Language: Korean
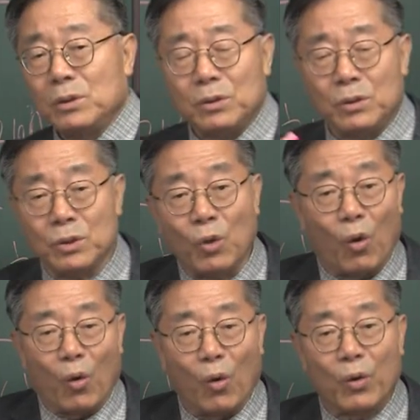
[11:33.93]

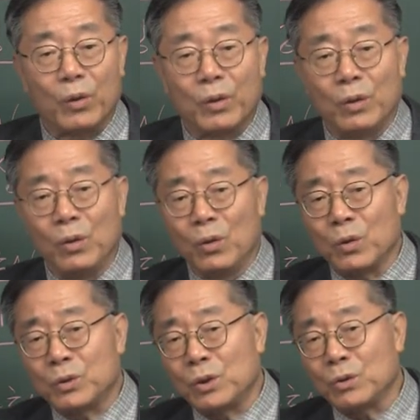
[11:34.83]
쓰고
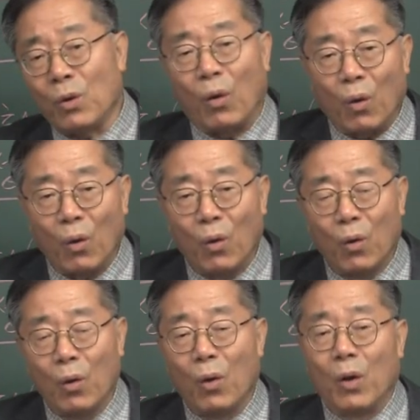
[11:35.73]
글로 쓰고
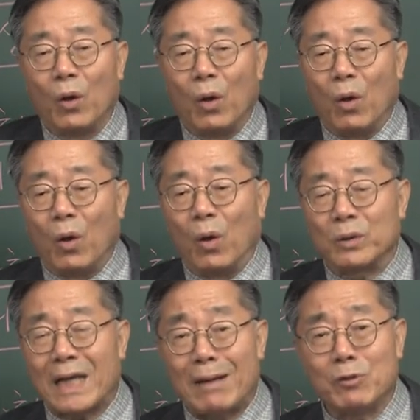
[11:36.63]
어,
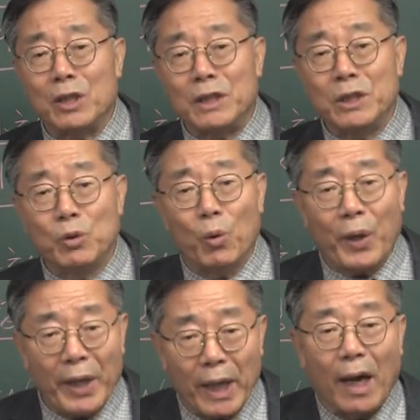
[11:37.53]
사물을
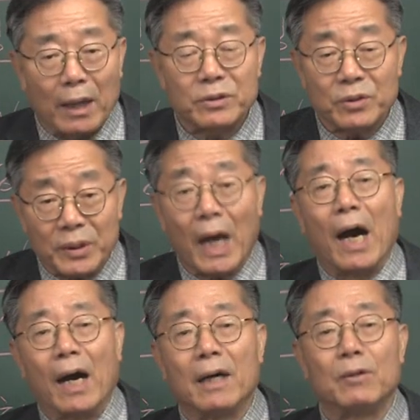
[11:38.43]
이용해야
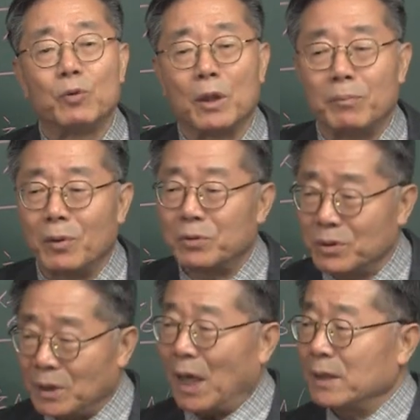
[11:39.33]
써야 우리가 뭐
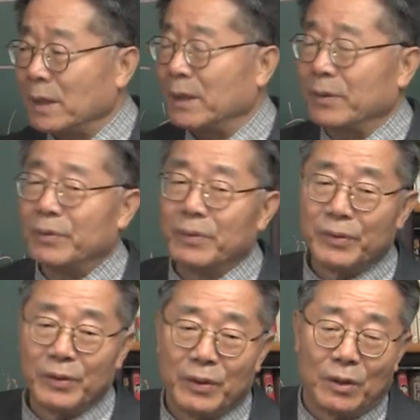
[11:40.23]
쓰다 하잖아요.
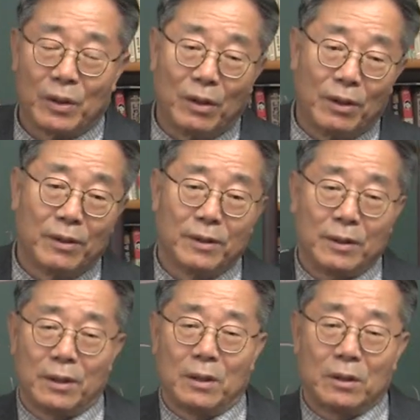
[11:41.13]
어,
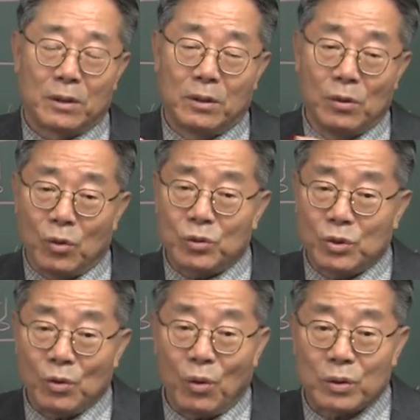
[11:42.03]
글로
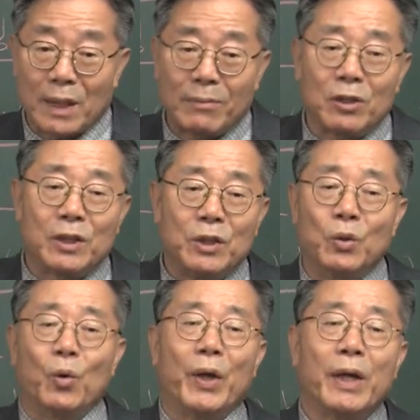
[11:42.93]
쓰고 사물을
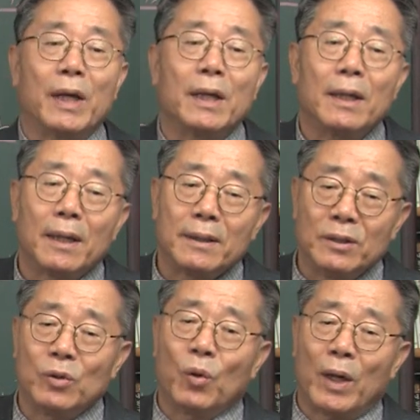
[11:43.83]
이용해야
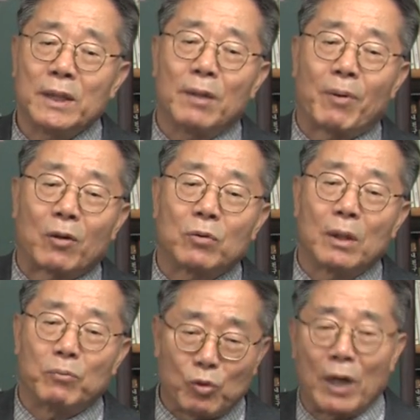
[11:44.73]
이용하는 게 바로
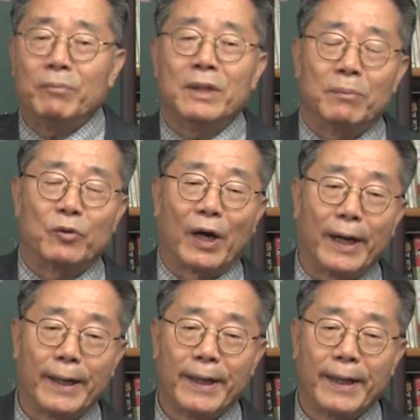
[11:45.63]
그게 문화입니다, 문화.